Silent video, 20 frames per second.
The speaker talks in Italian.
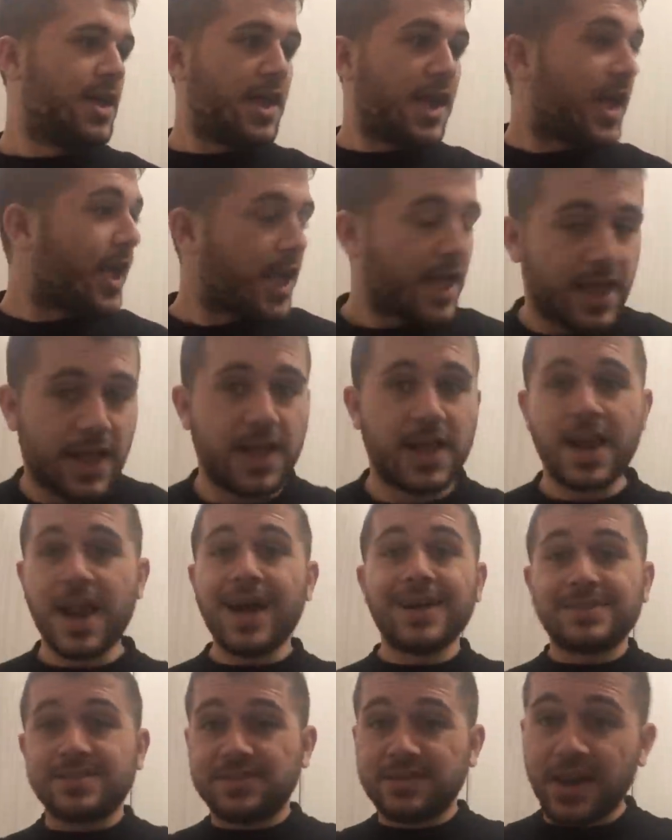eh,
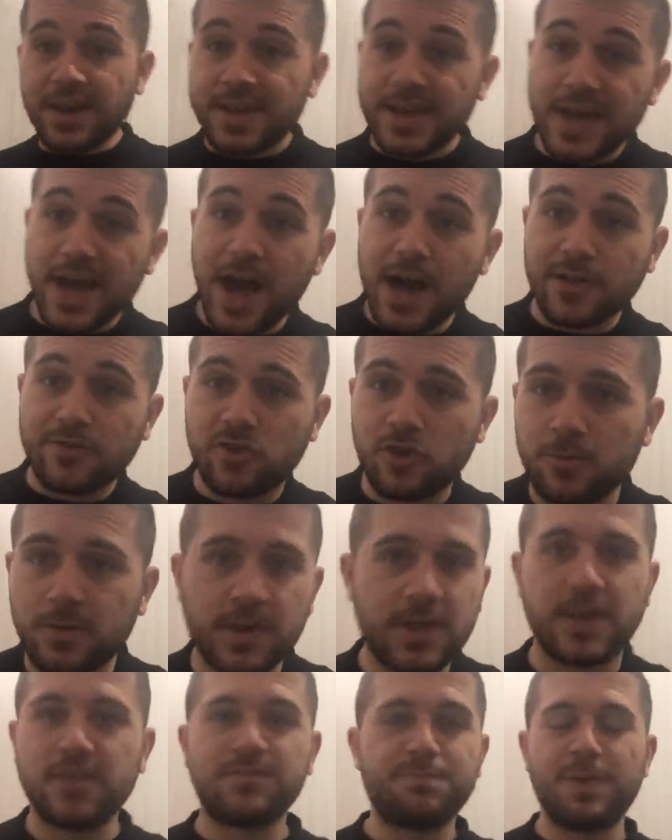grazie al cazzo
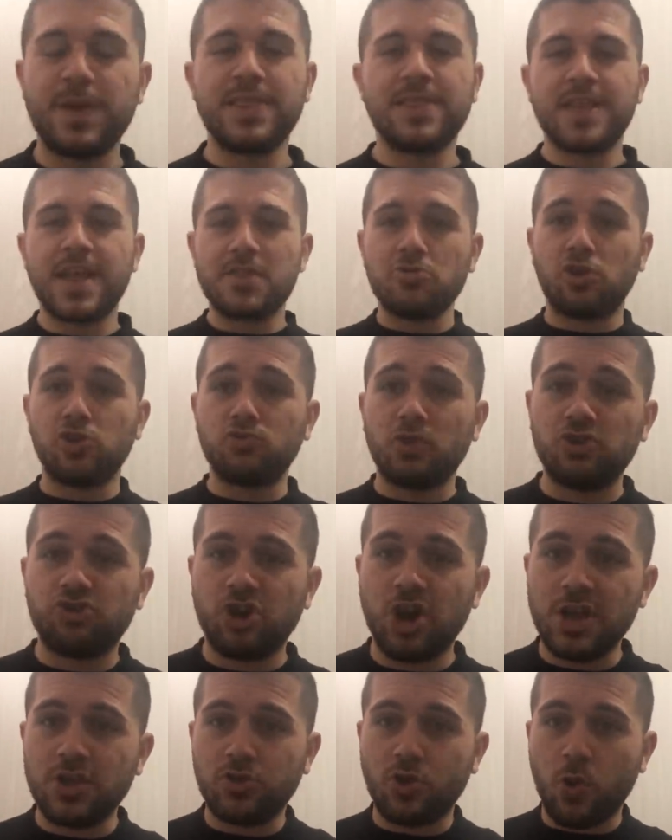perché spendendo
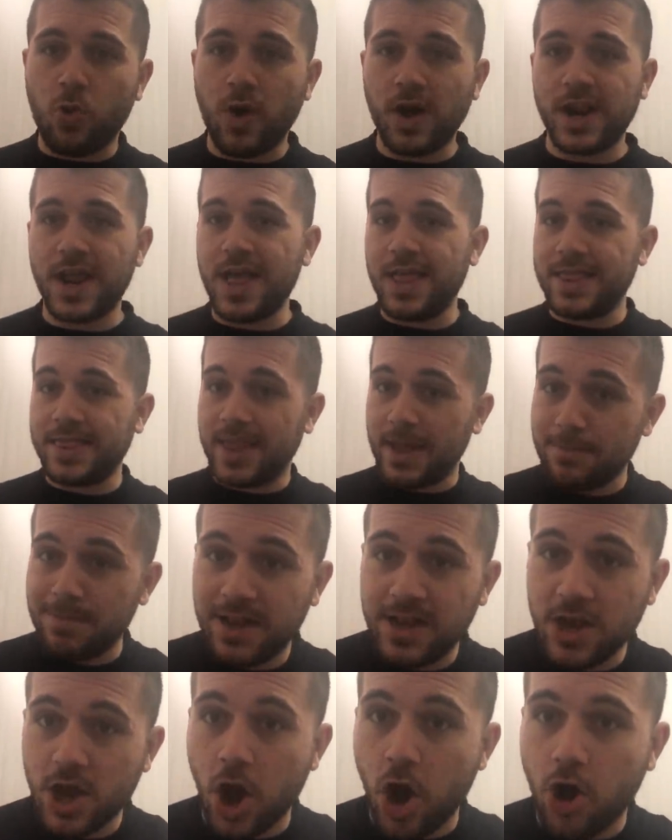240
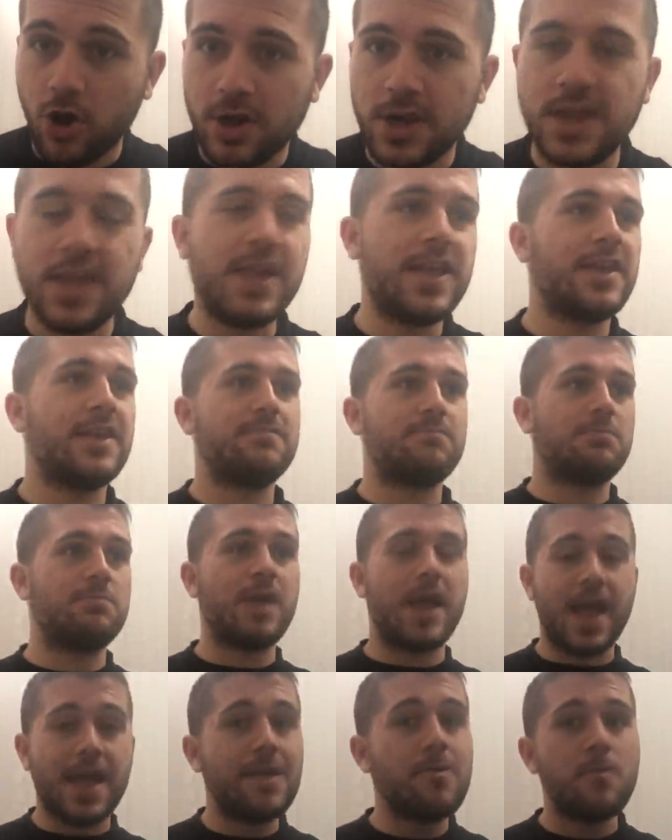milioni
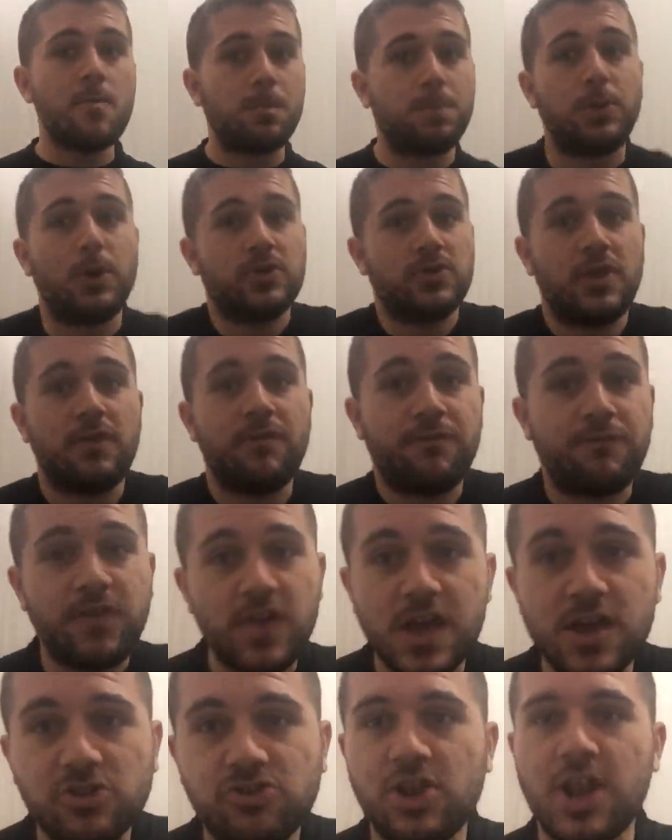è un po'
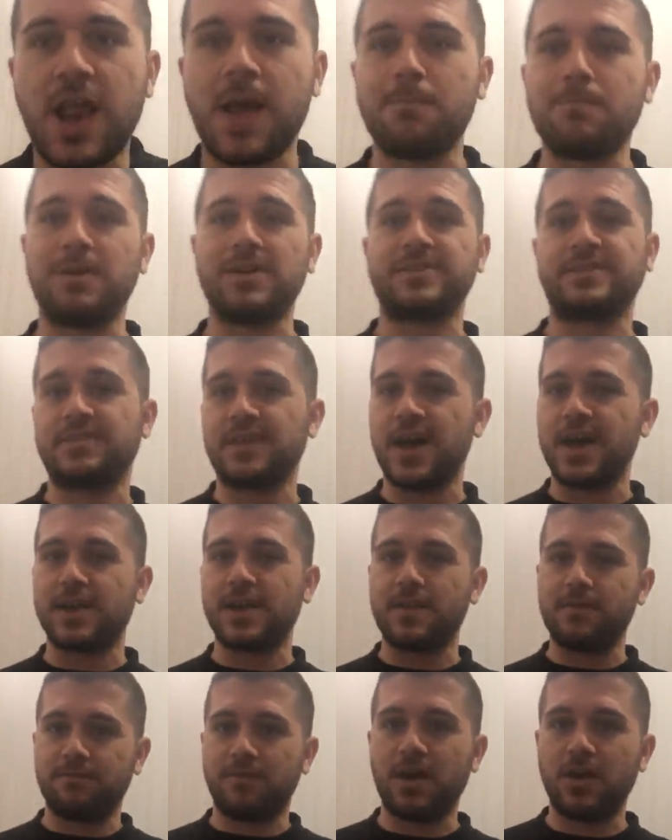difficile
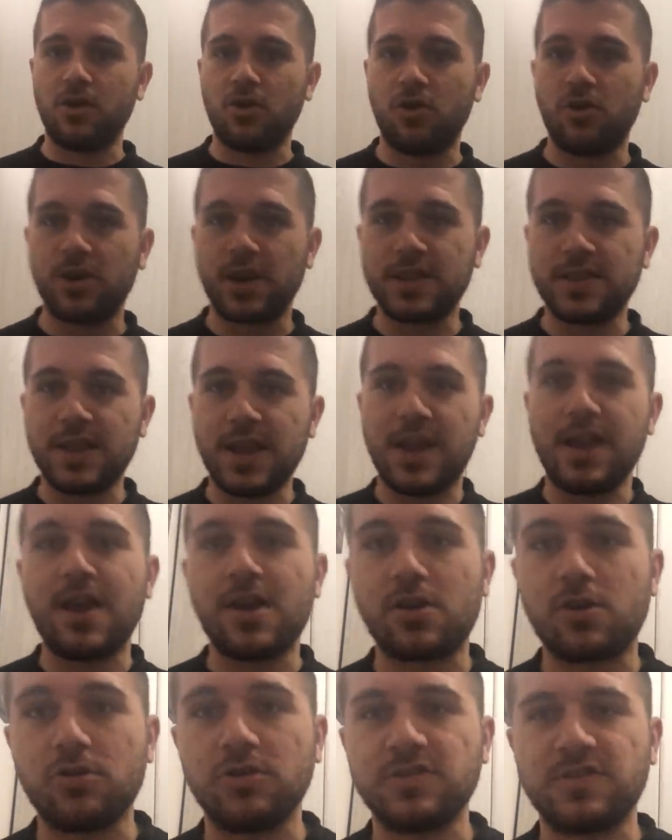abbassare il valore della
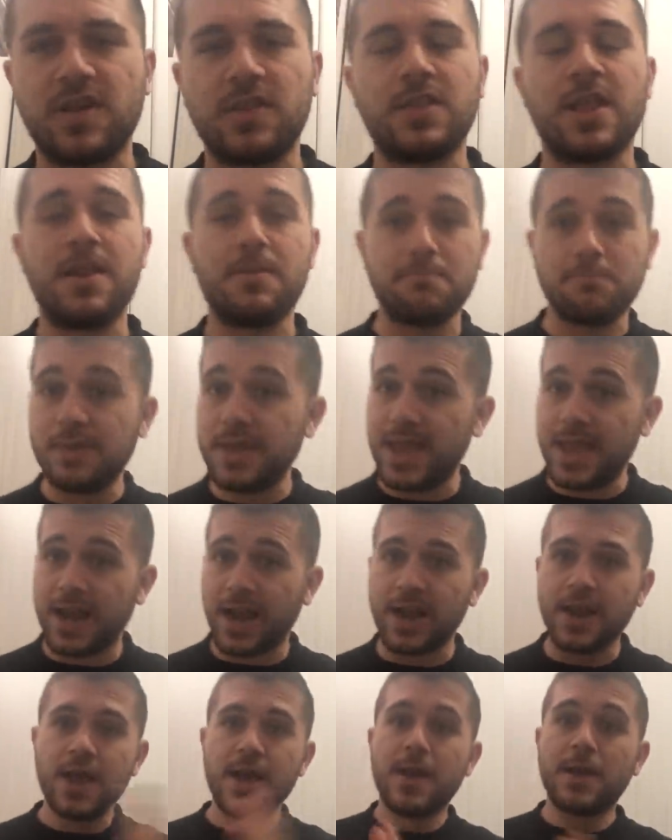rosa del
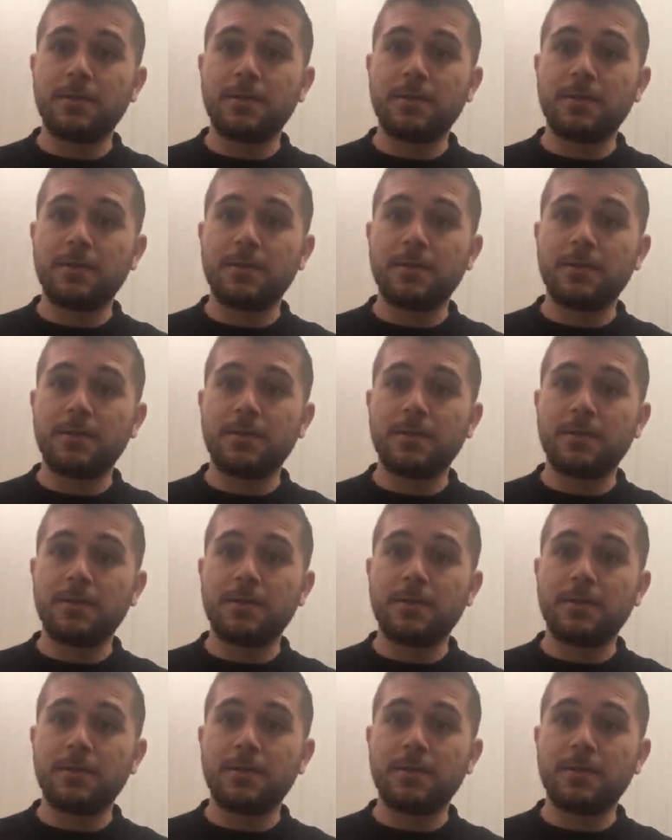Milan,